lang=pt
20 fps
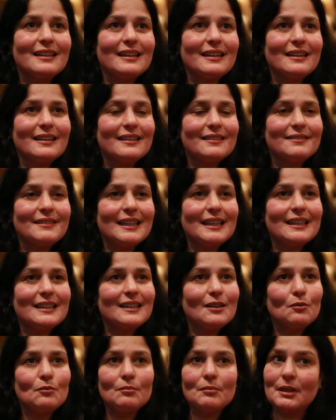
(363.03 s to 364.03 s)
É, tem que
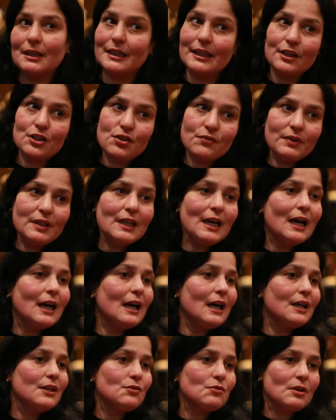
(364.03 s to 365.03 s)
ter uma
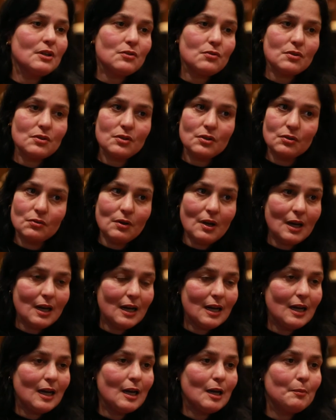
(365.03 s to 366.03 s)
criatividade, um raciocínio
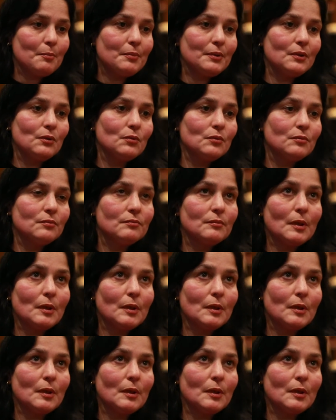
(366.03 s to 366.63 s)
rápido,